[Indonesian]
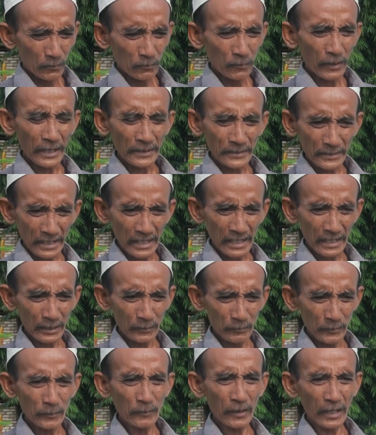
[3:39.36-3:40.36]
banyak
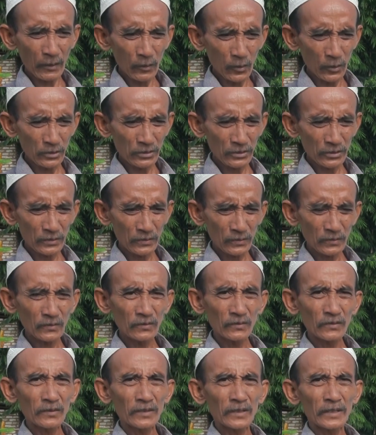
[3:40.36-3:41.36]
lebih bagus
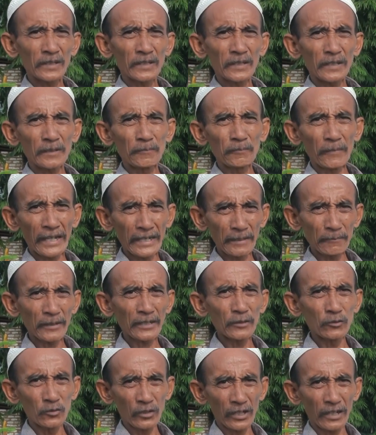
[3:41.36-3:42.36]
impari
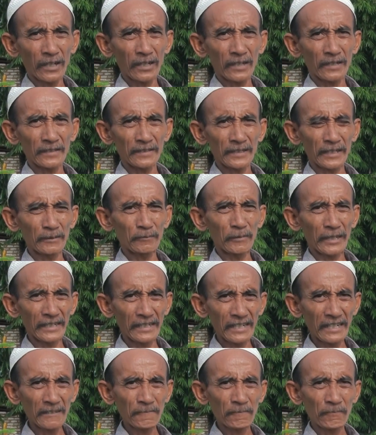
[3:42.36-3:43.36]
42
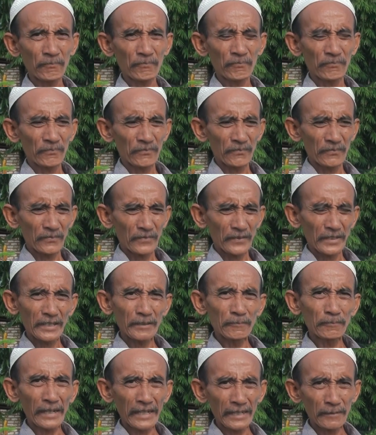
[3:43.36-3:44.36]
daripada
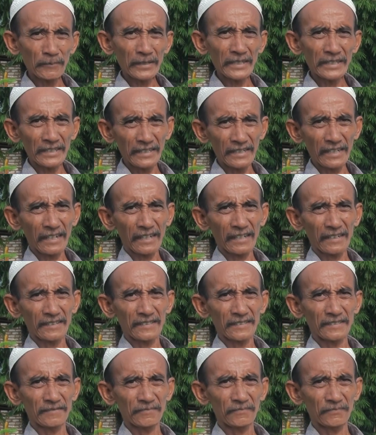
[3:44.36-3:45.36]
impari
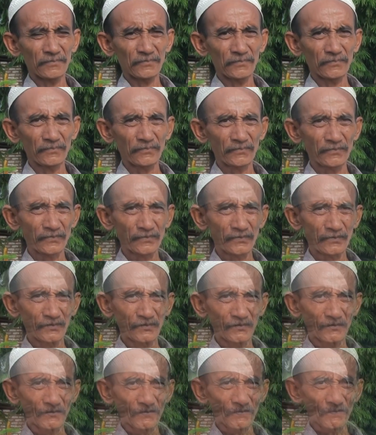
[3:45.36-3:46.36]

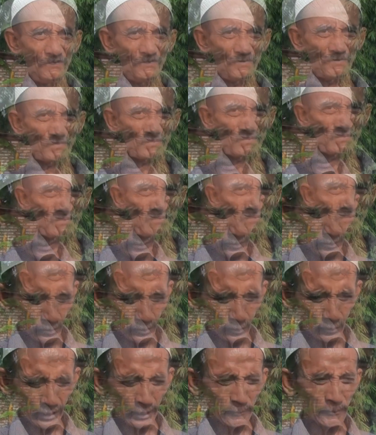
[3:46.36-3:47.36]
43
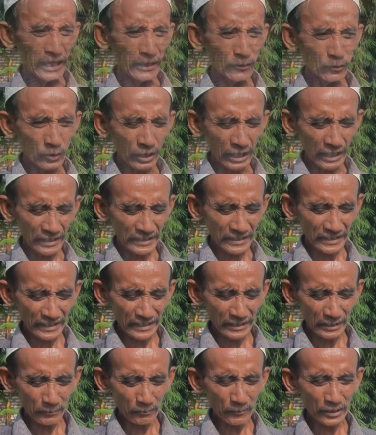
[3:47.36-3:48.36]
untuk MH2
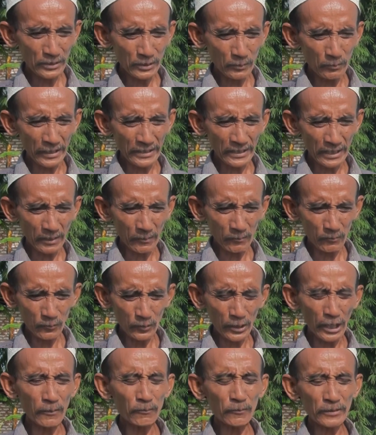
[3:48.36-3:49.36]
ini masih banyak
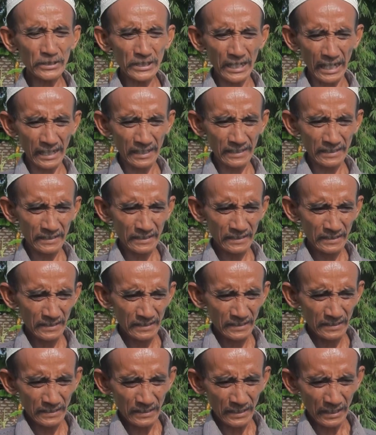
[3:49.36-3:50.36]
yang pesan
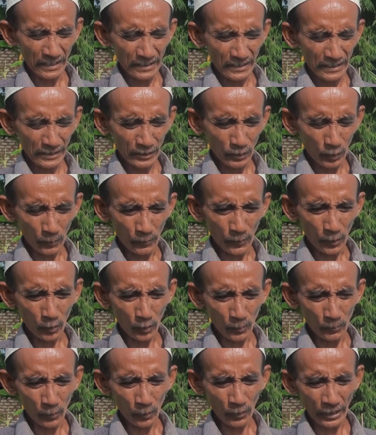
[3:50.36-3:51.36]
dari
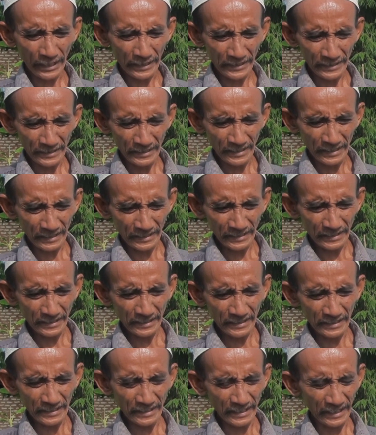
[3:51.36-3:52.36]
kelompok-kelompok lain
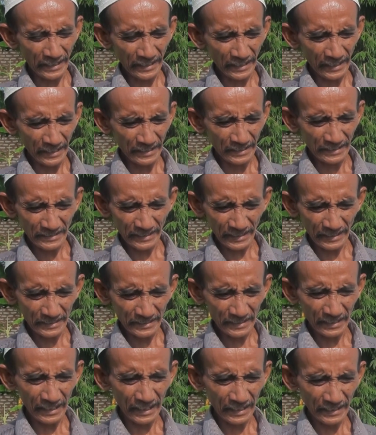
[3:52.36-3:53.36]
dari daerah
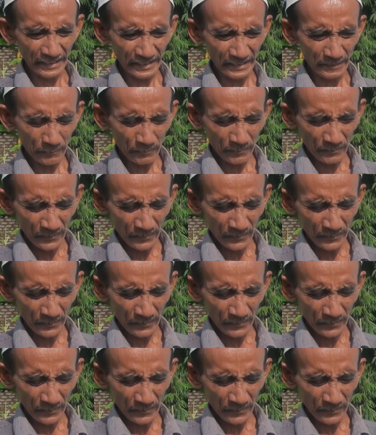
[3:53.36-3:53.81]
desa-desa lain